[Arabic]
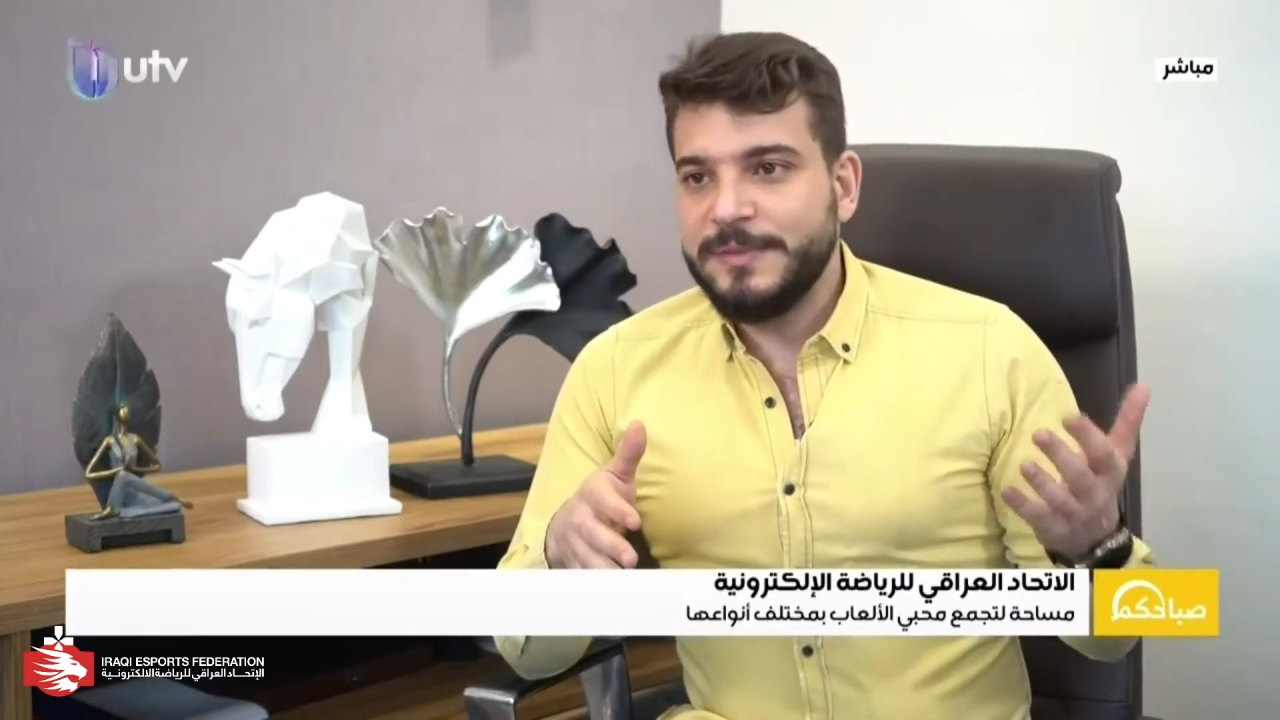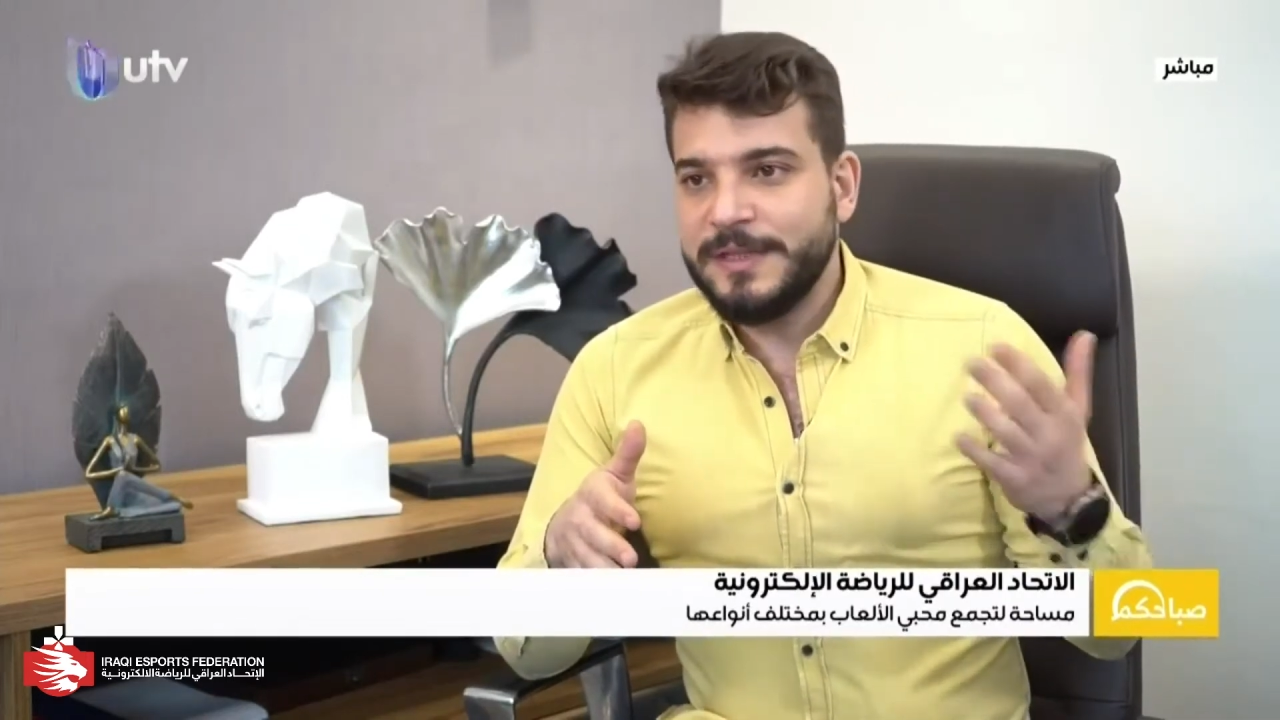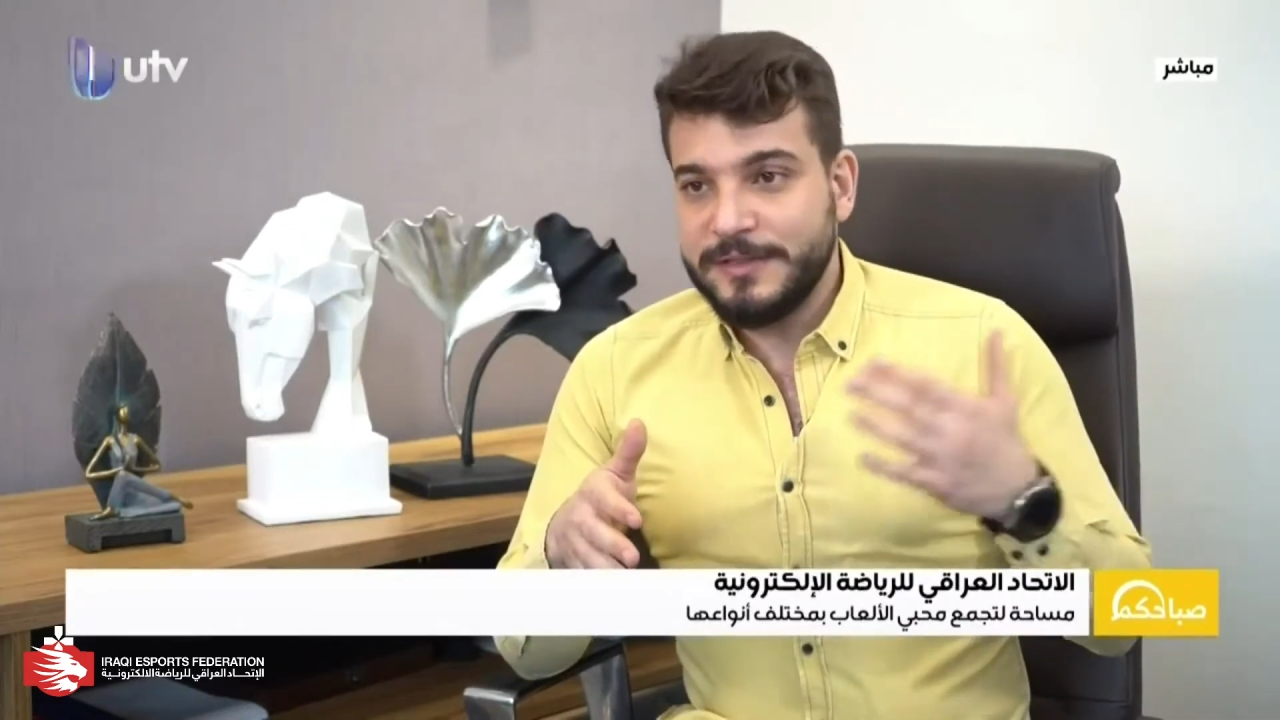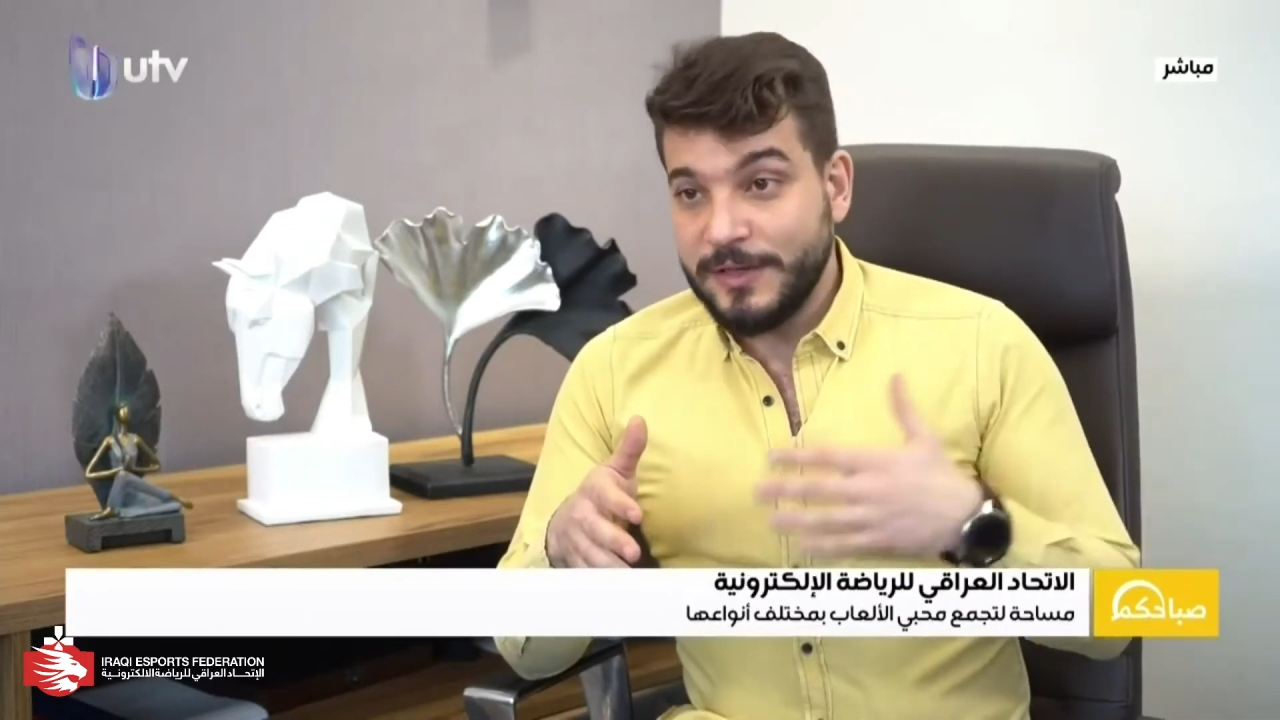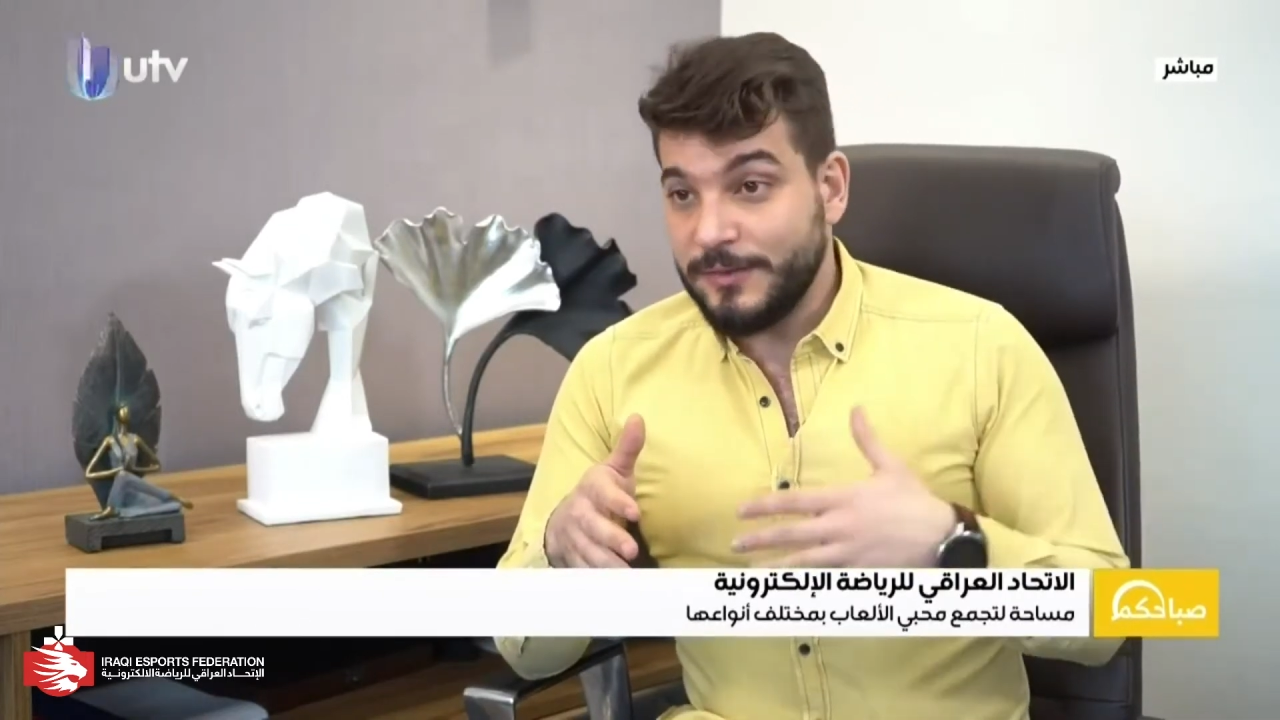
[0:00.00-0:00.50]
من
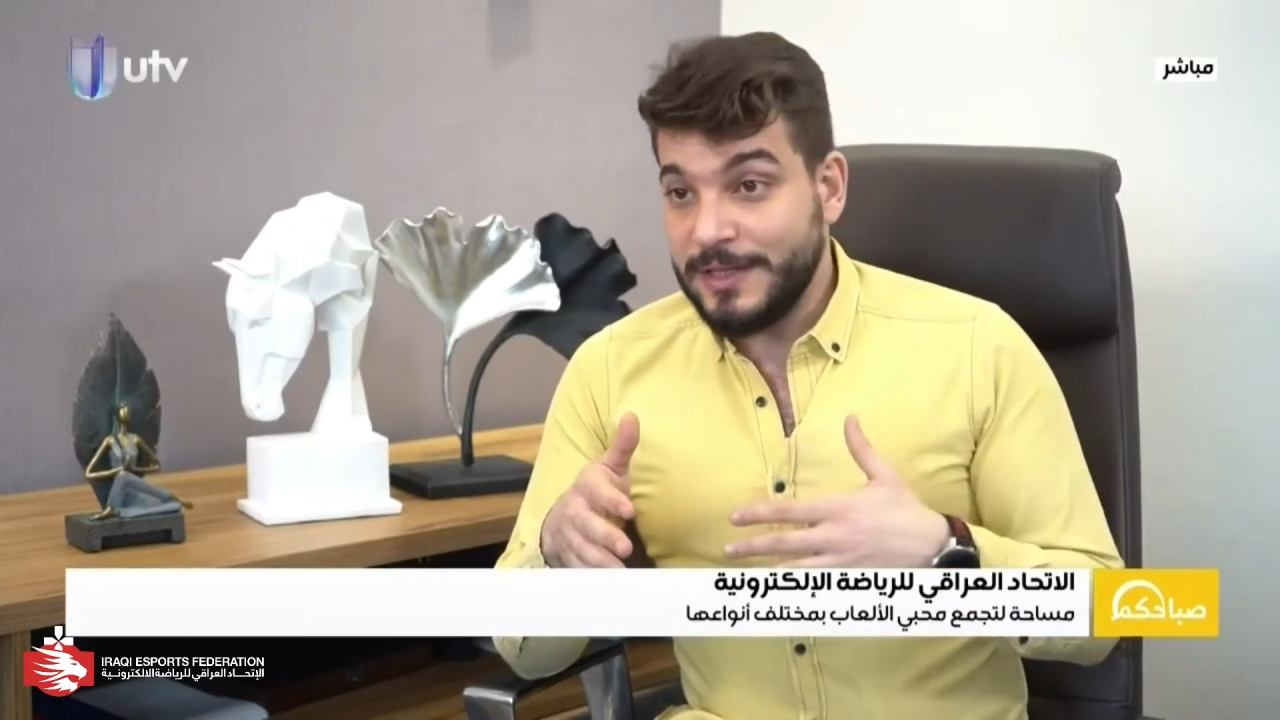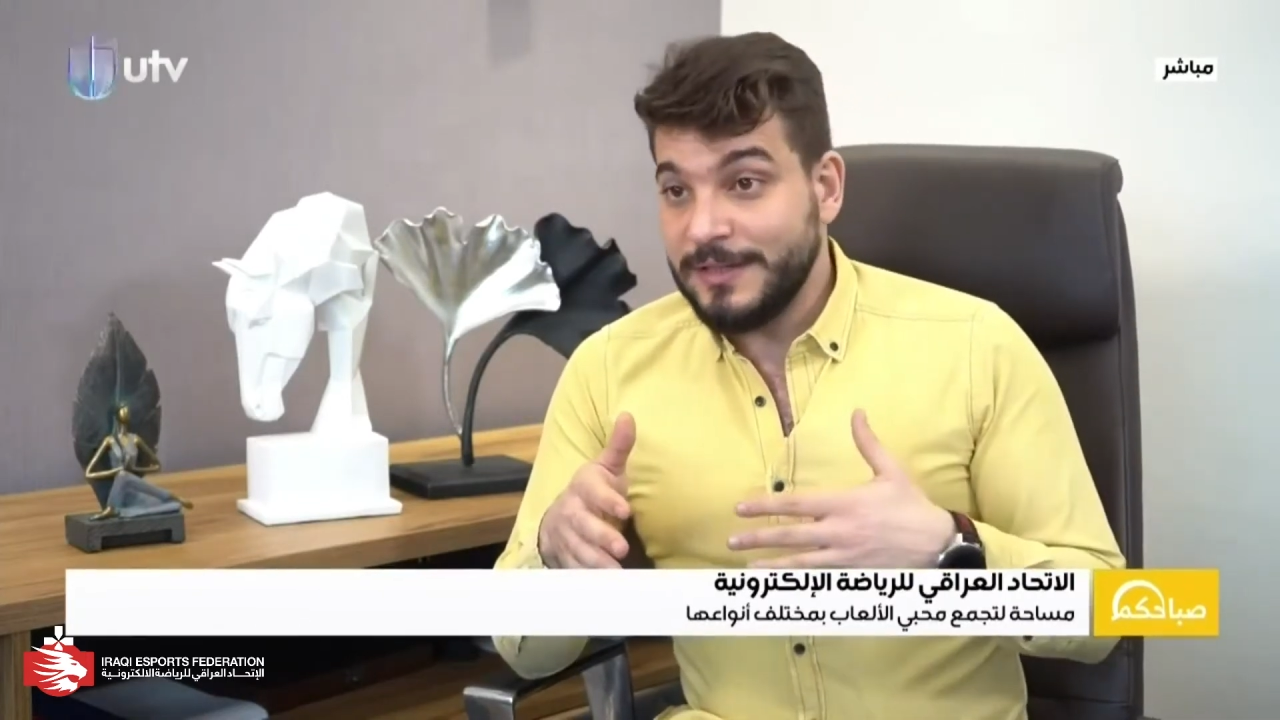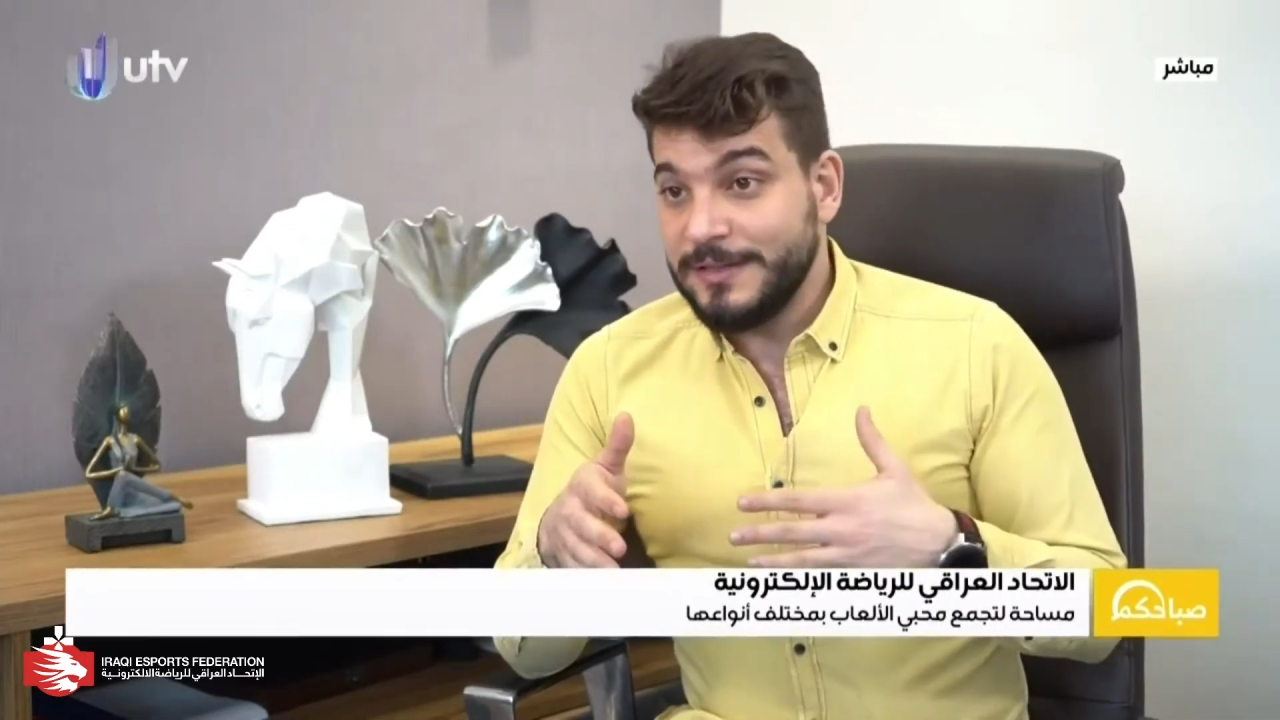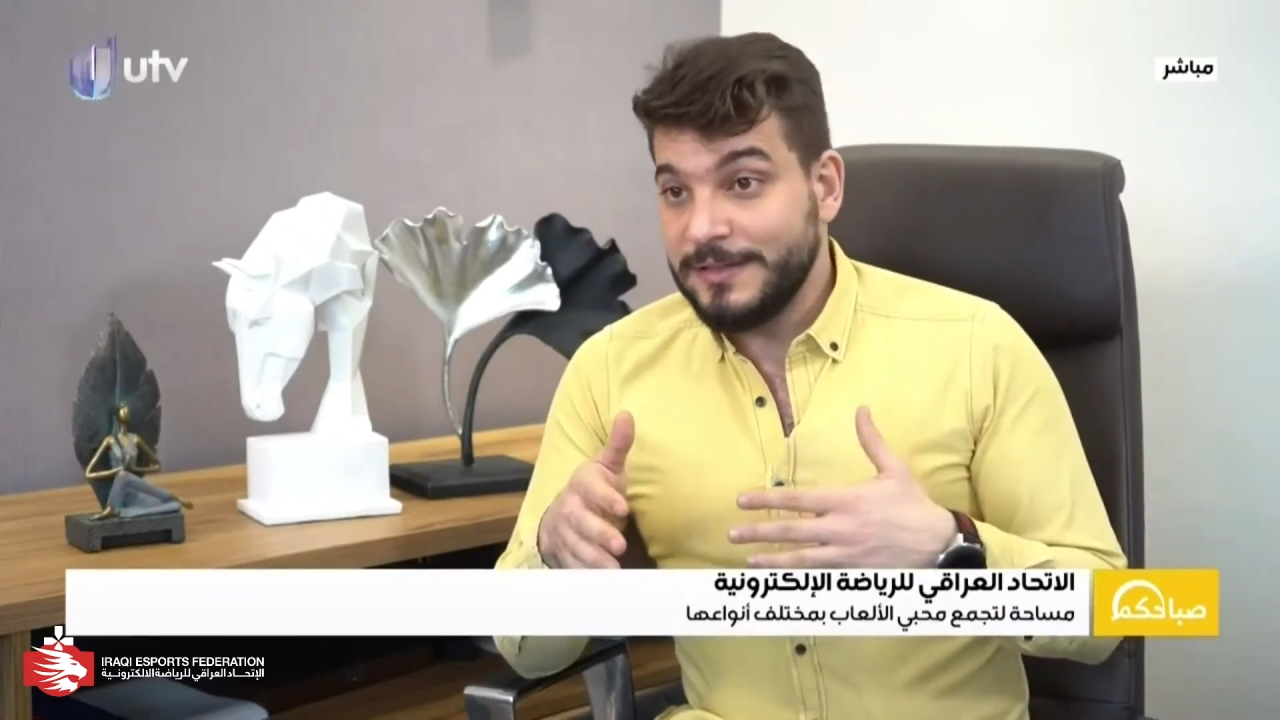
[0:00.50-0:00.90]
الدوله